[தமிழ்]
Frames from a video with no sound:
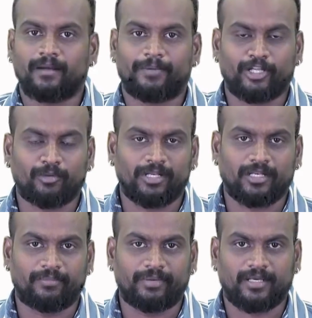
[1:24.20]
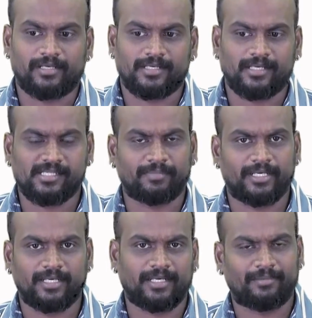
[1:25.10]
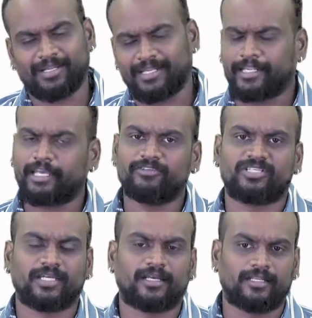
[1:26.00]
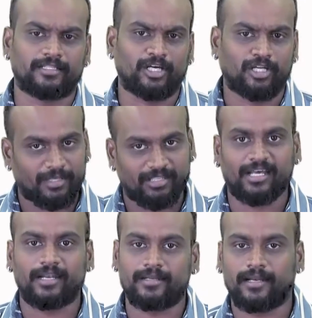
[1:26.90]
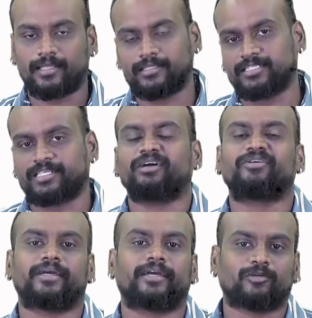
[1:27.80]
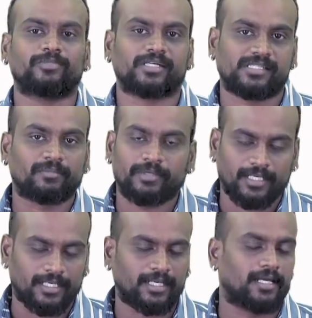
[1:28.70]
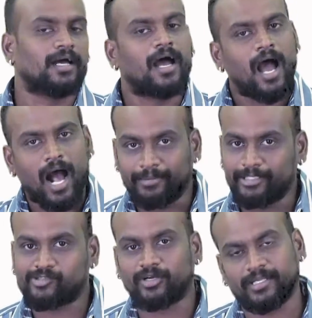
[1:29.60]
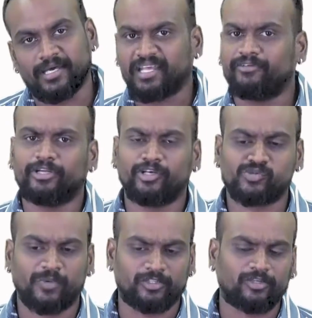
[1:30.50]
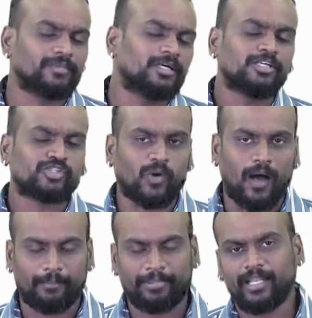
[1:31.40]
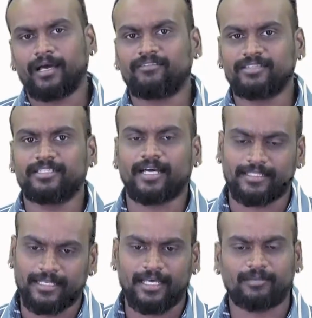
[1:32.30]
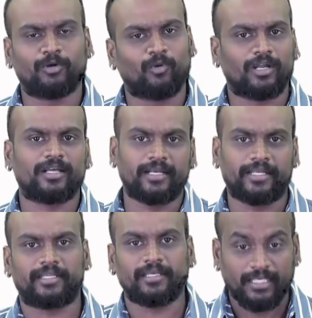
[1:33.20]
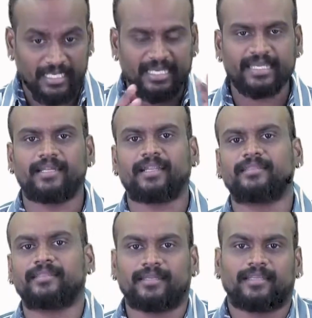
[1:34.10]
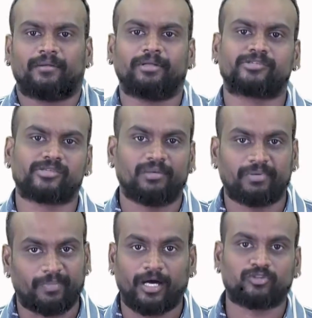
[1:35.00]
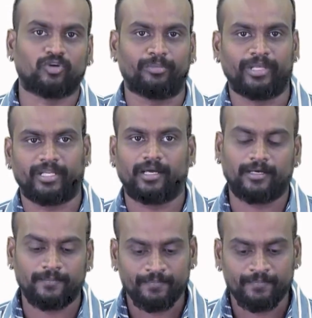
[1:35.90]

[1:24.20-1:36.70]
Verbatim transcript: பெட்ரோல் பில்கில் போய் கட்ட கஷ்டப்பட்டாங்க அப்படிலாம் நிறைய விஷயங்கள் இருந்தாலும் அதாவது அன்றாட அந்த செலவுகளுக்கே ரொம்ப கஷ்டப்பட்டாங்க அப்படின்னு சொல்லிட்டு நிறைய வீடியோஸ் பார்த்தோம் ஸோ அப்படிலாம் வந்து அதெல்லாம் நம்ம ஓரம் கட்டிட்டு இன்றைக்கி நடந்தது என்ன அப்படின்னு சொல்லி போய் பார்த்தோம் அப்படின்னா